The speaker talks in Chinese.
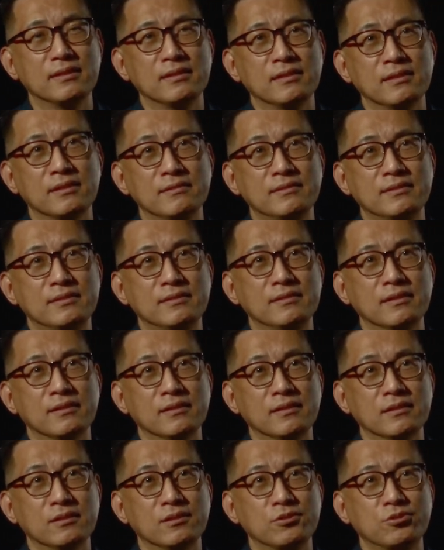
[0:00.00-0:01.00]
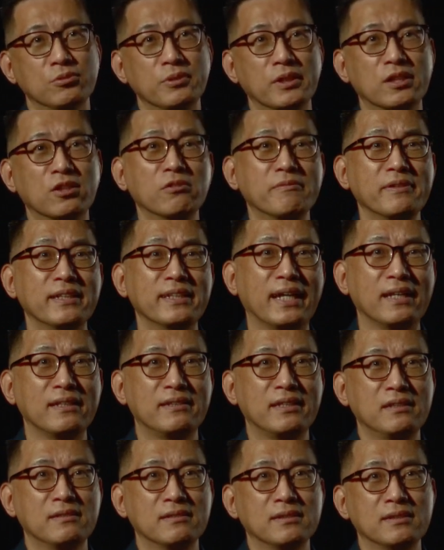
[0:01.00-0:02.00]
呃呃，所谓
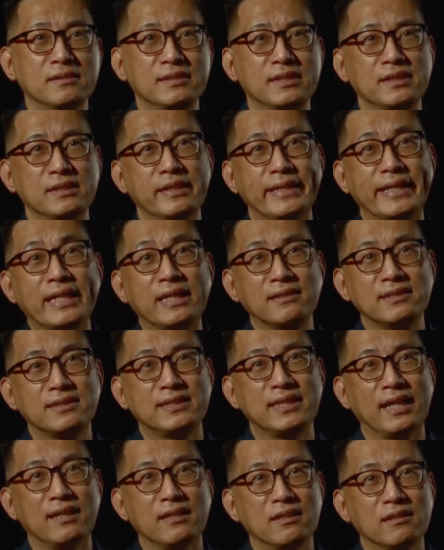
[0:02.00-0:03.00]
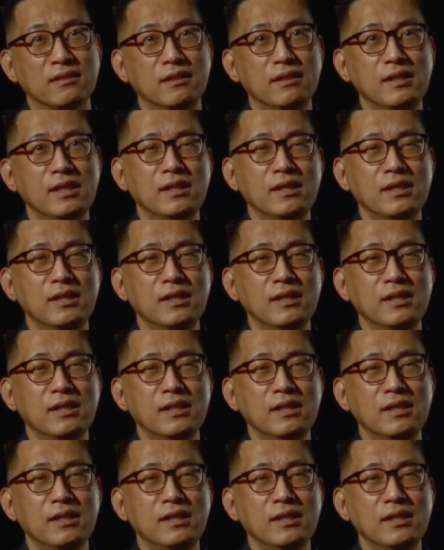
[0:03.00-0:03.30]
COVID-19 的这个影响啊。